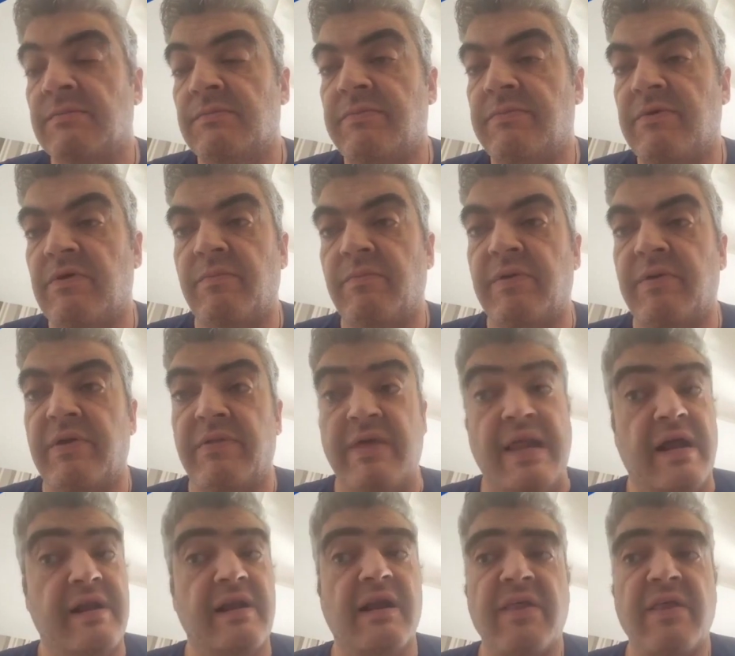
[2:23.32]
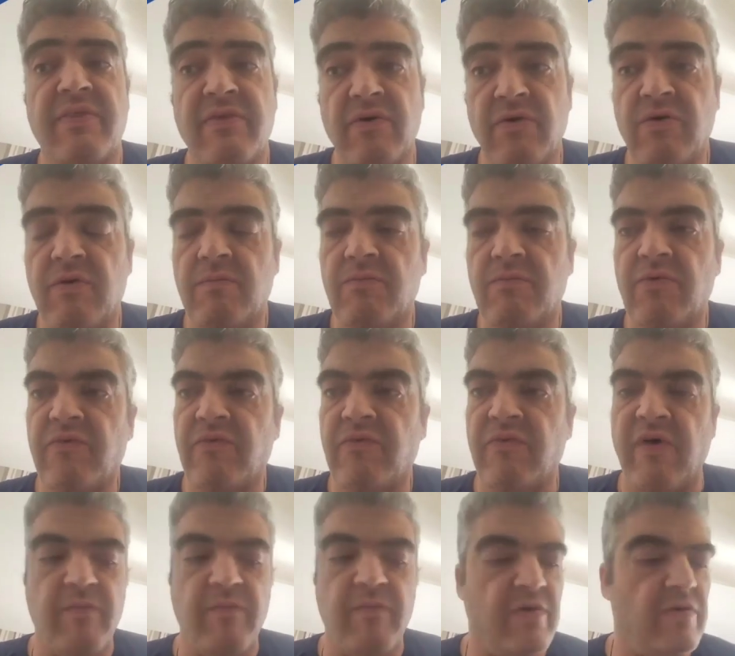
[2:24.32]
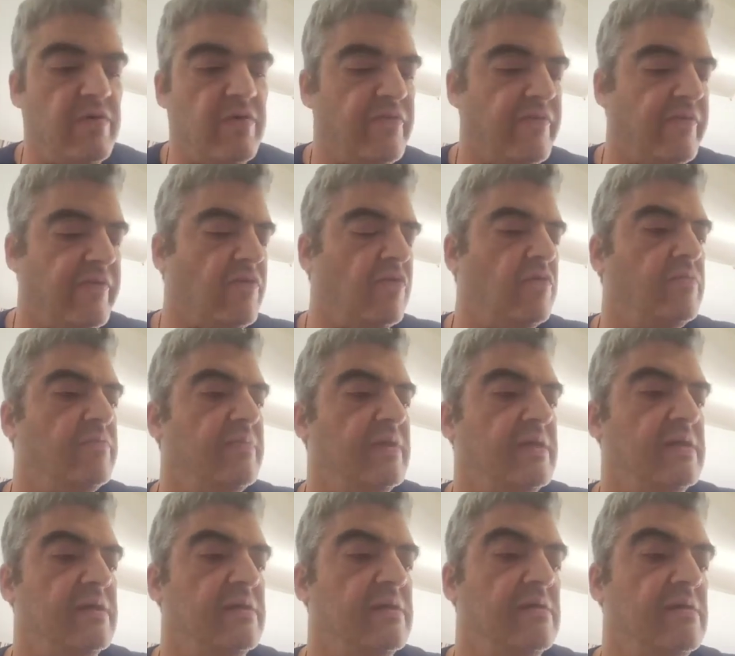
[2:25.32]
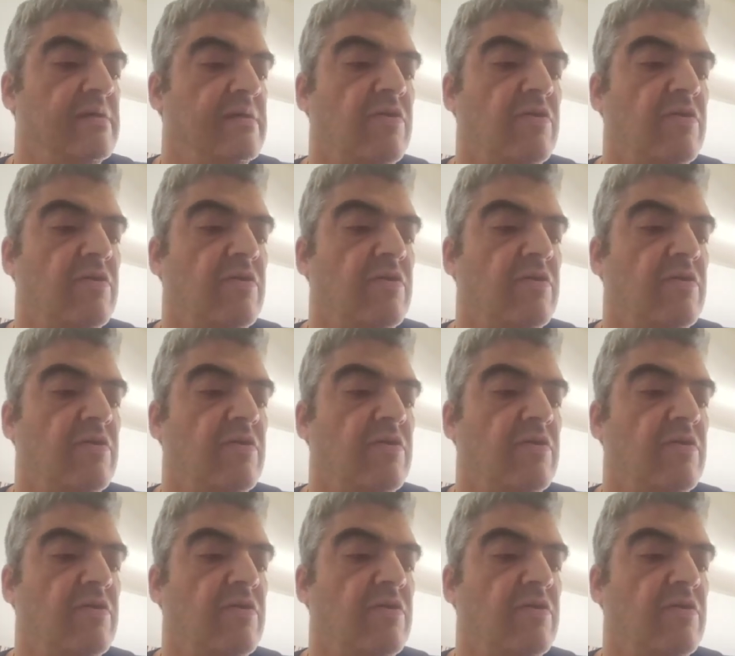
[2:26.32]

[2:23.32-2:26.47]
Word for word: pero perdí la relación con muchos amigos y con mi,